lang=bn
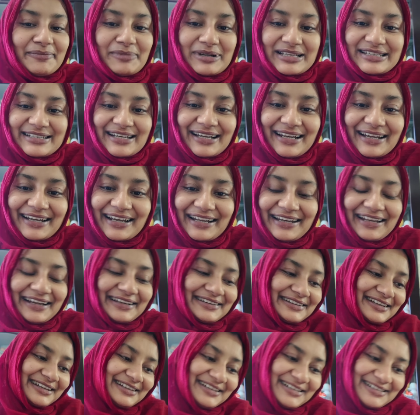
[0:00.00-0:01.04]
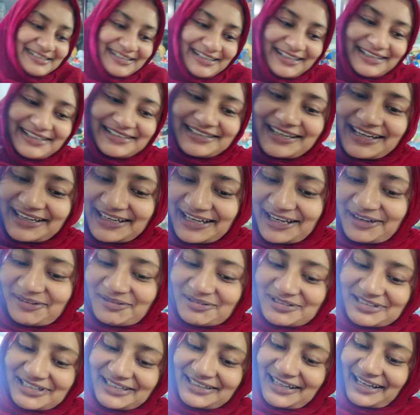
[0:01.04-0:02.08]
আমার ছেলেকে লিখতে দিছি সে কি
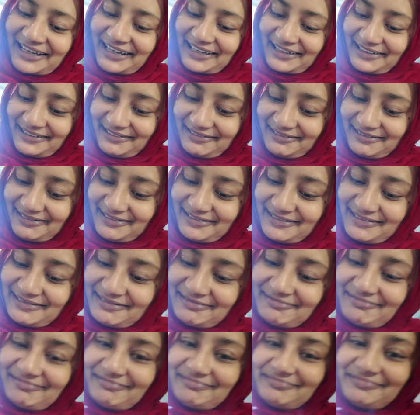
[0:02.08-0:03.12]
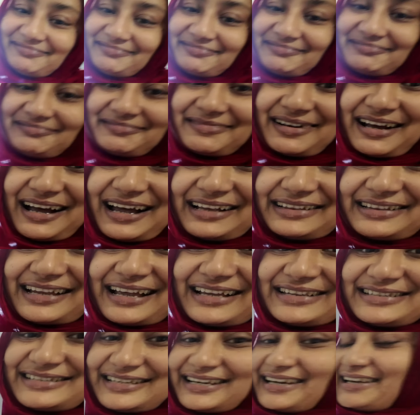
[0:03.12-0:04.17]
করছে দেখেন খাতা
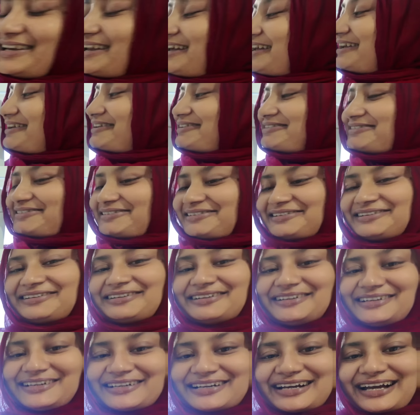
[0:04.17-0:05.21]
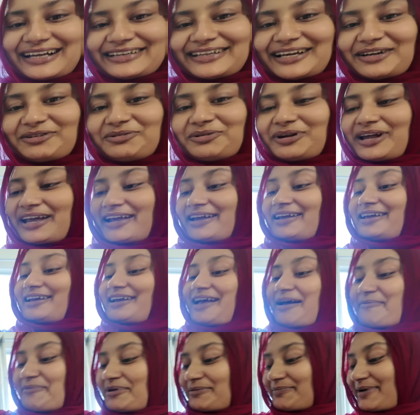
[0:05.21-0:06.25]
ছিঁড়ে খাতা ঘুরে
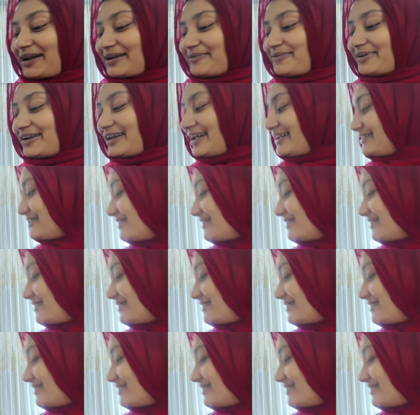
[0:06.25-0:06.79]
আমার বারে বারে এই